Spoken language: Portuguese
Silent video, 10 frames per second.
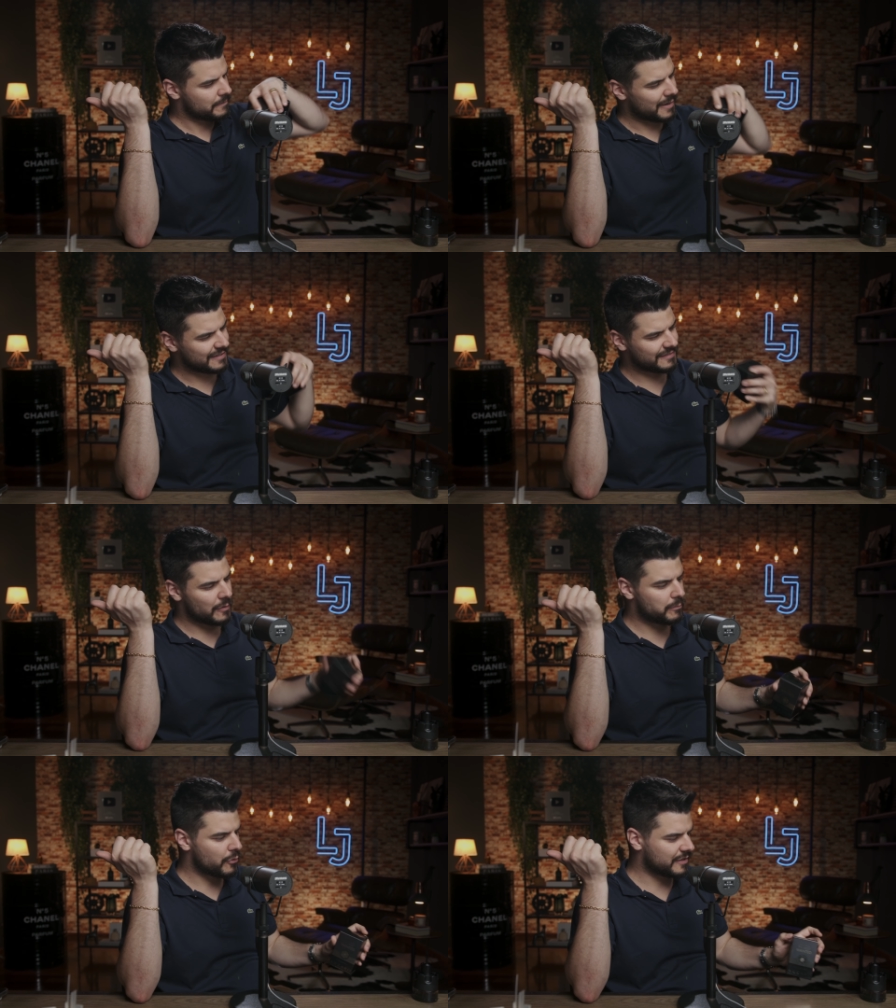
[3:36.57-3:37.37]
Parece que tem
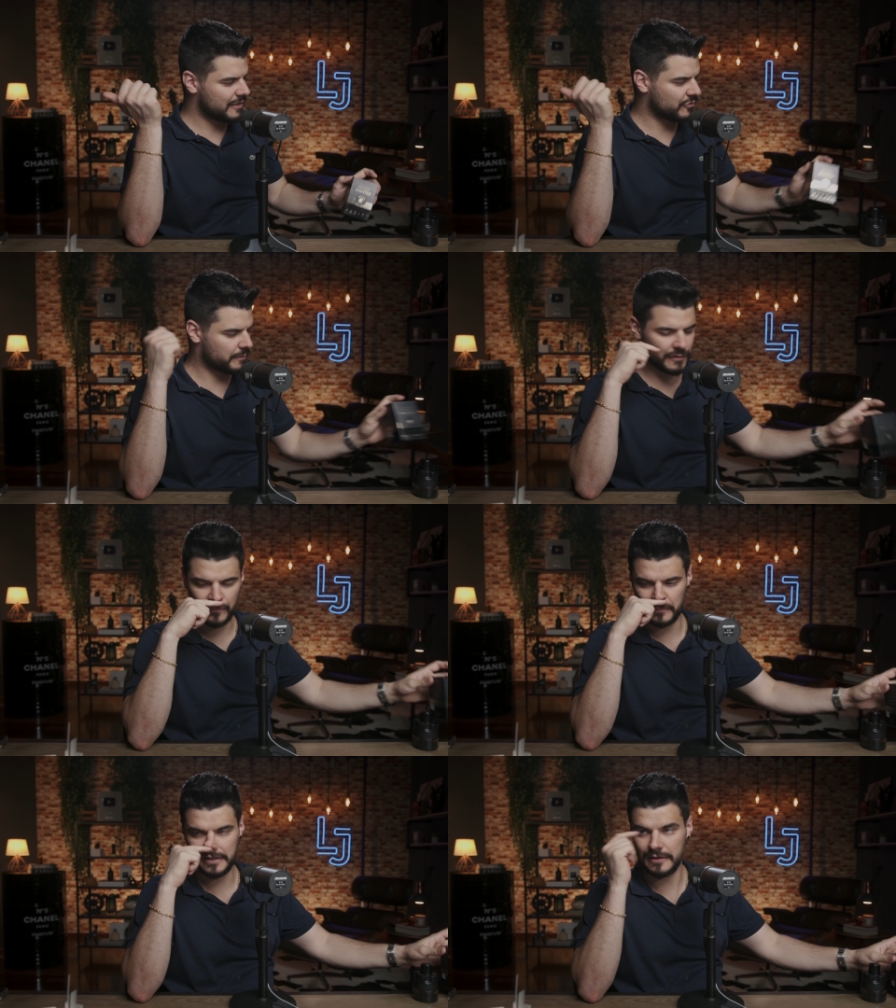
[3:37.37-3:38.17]
um pouquinho de
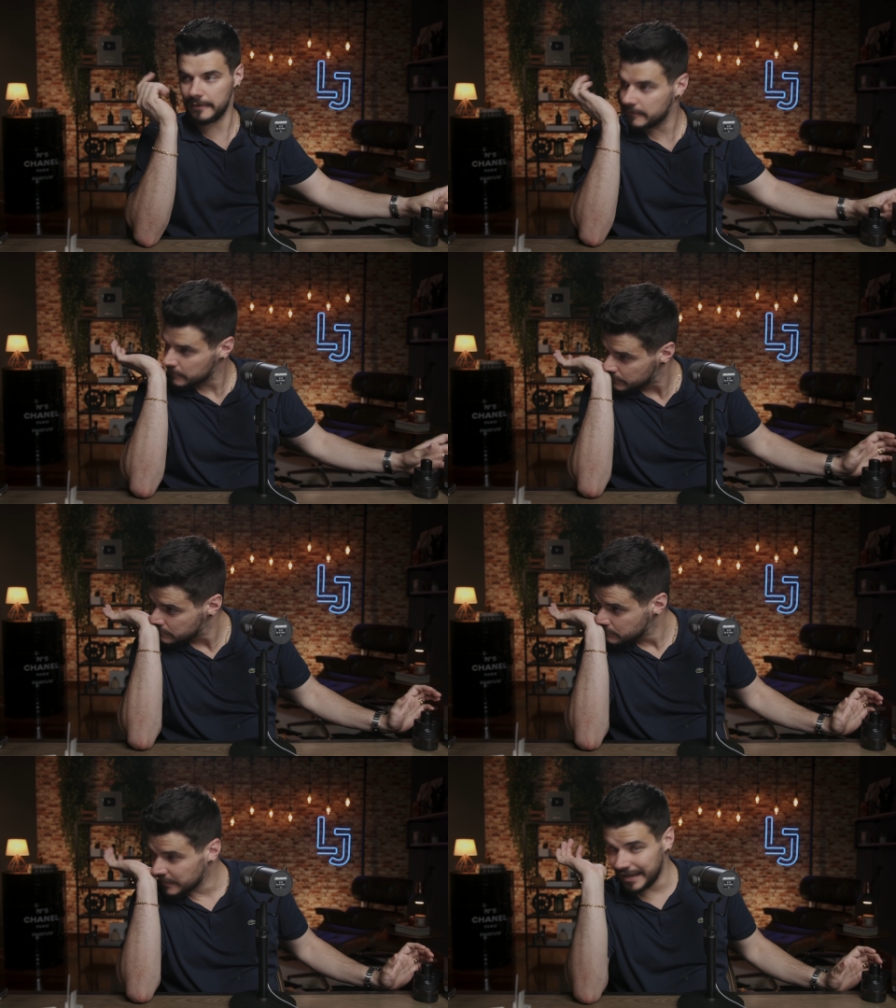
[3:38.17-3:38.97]
perfume aqui.
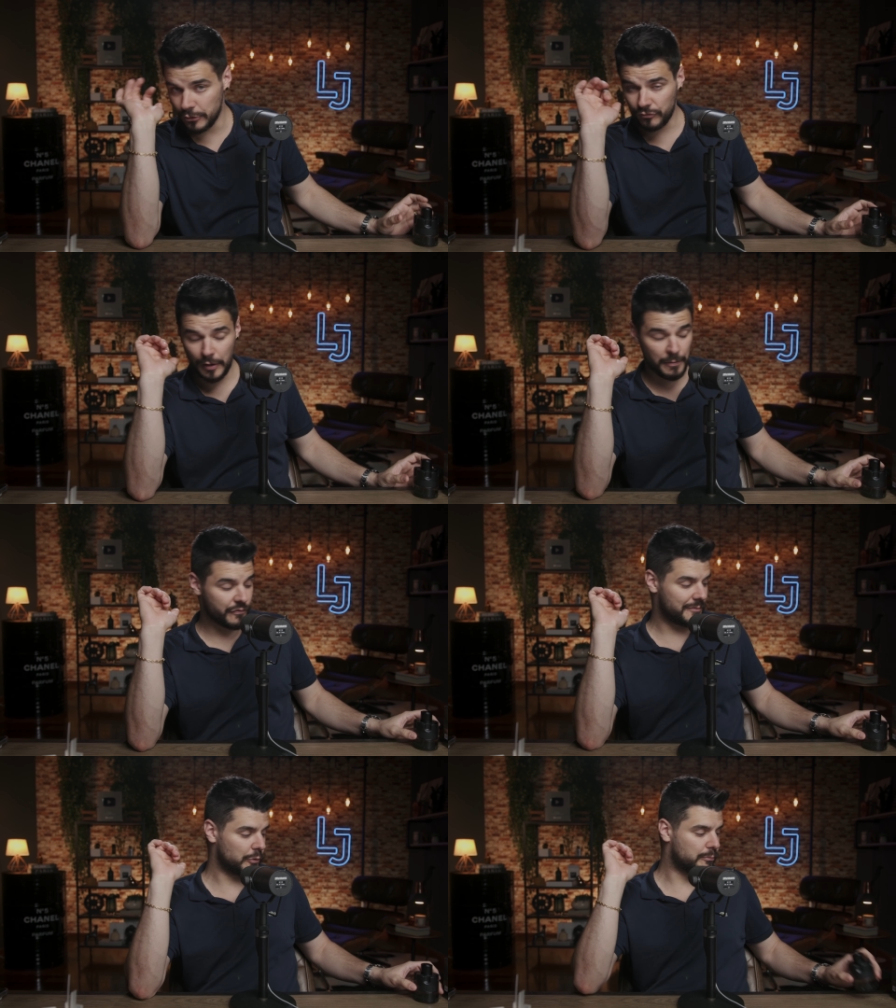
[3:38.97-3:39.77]
Eu não tenho
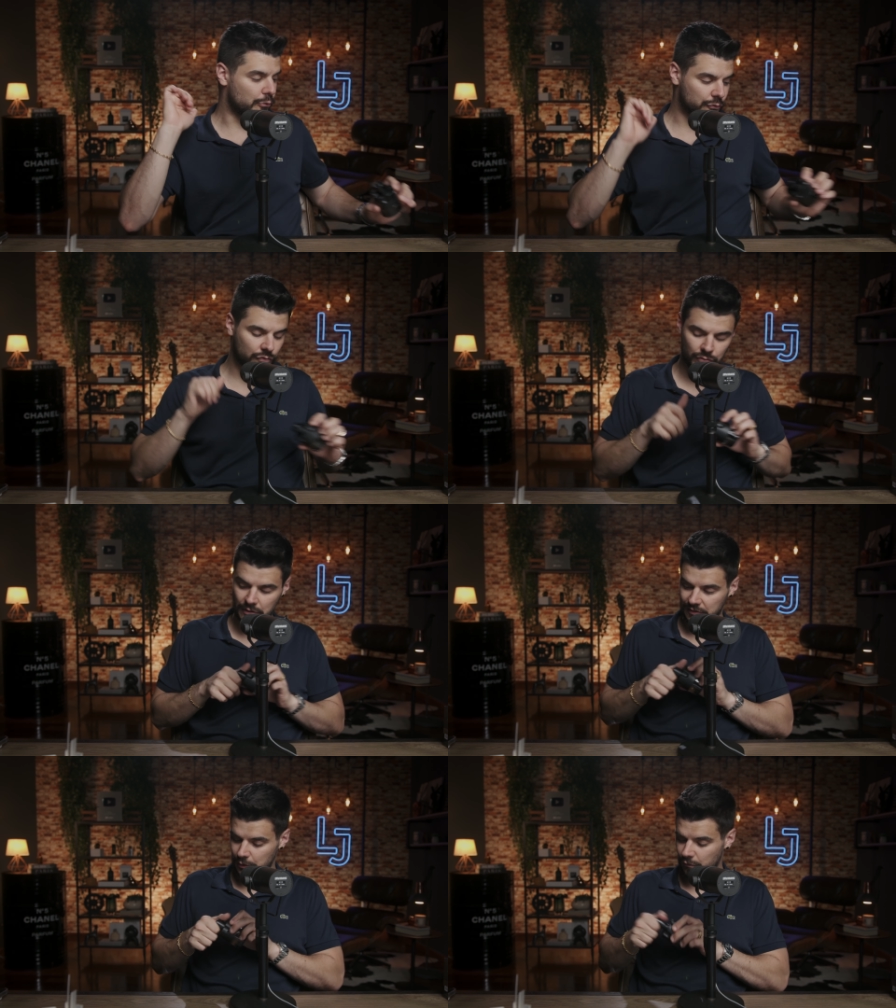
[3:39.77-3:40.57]
perfume no pulso.
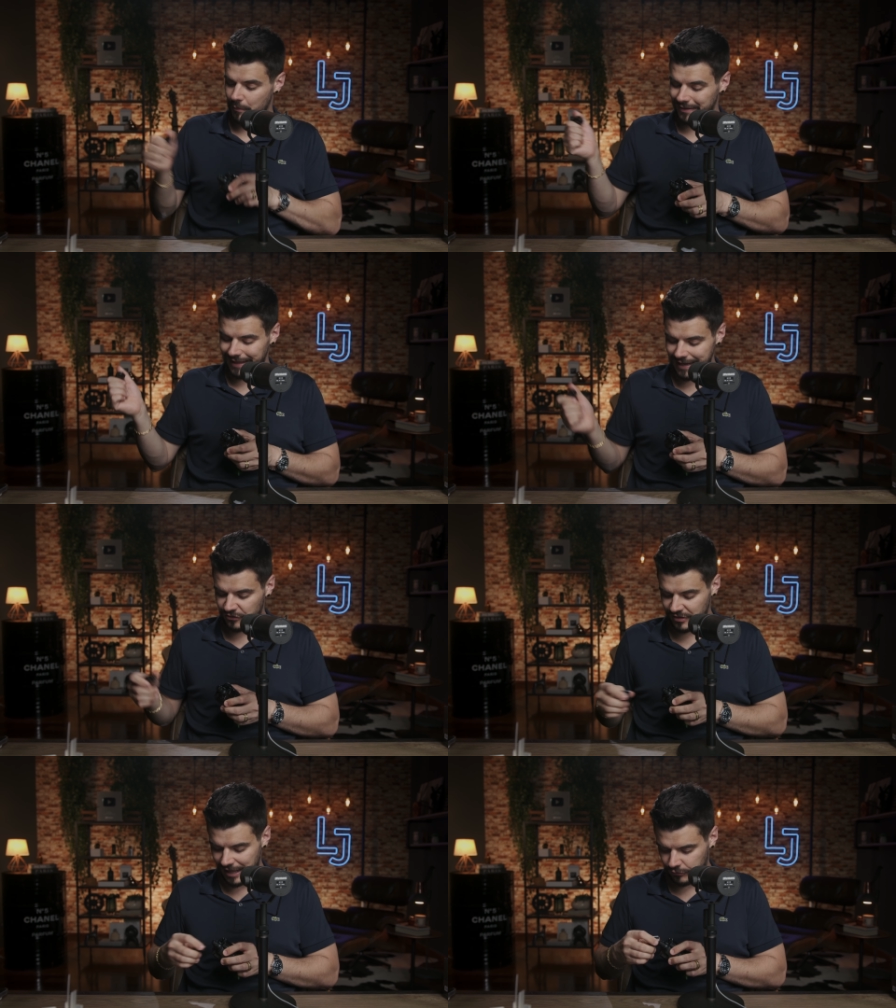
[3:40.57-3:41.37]
Então eu vou mandar ele
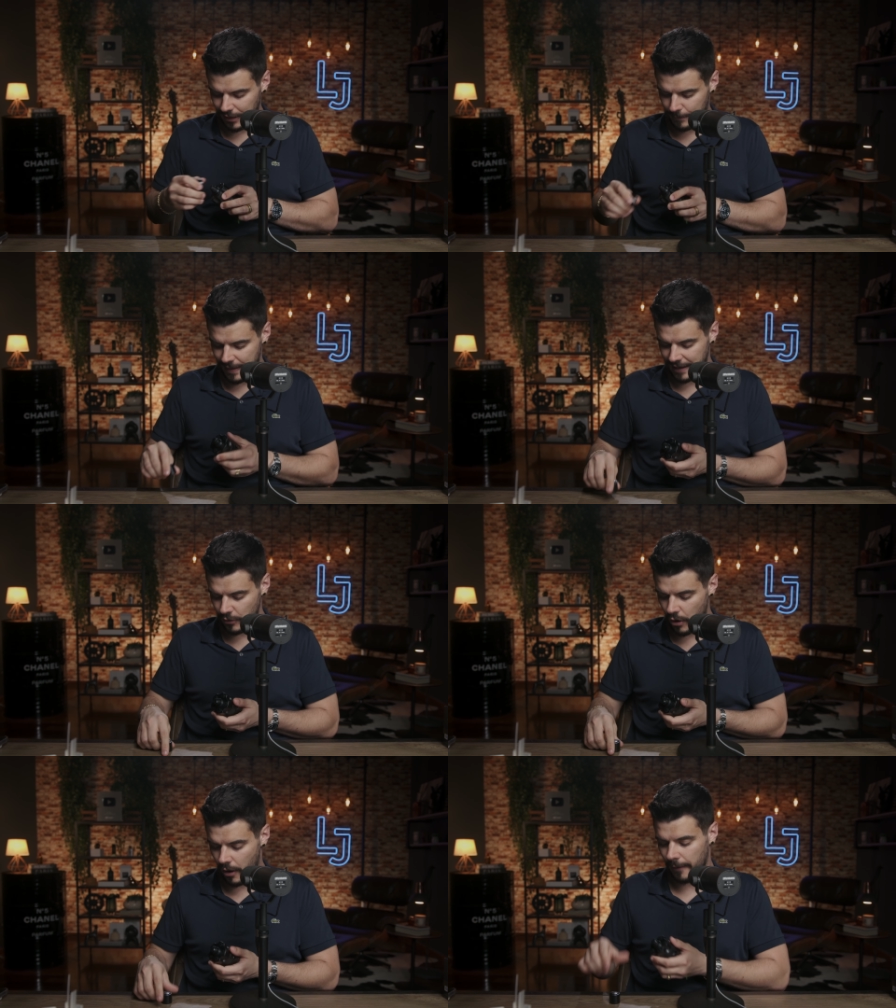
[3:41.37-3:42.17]
direto na pele.
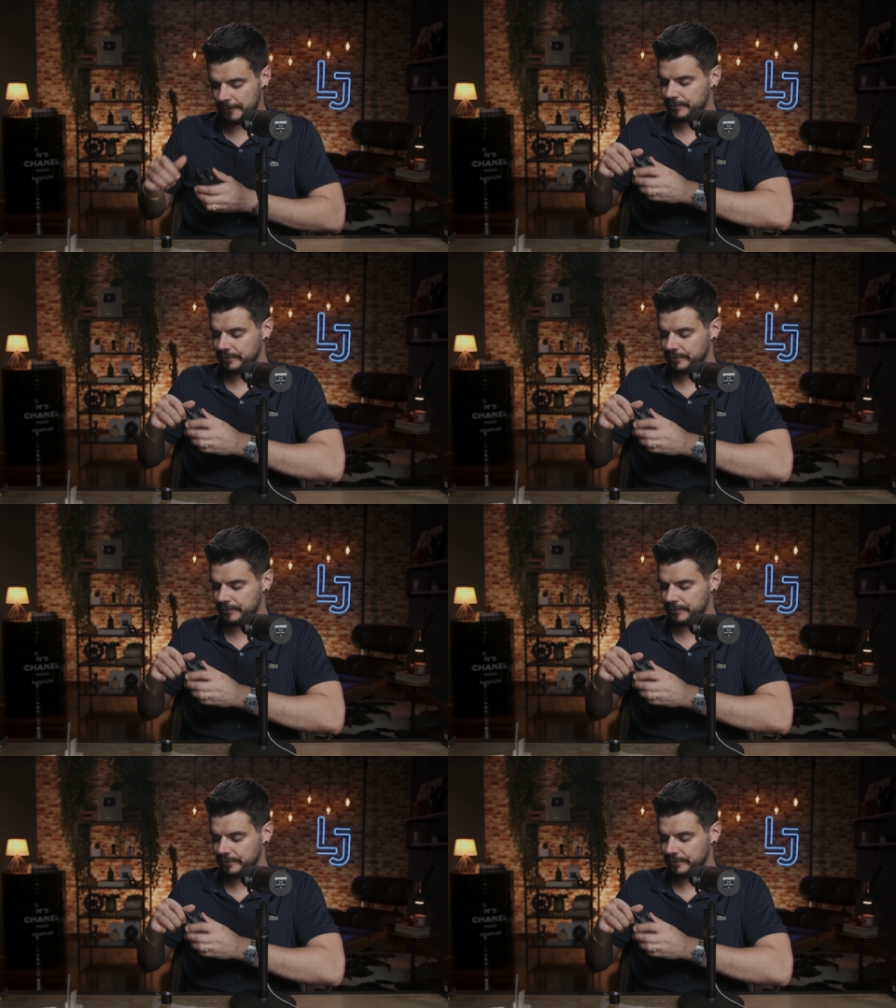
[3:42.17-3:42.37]
Ó.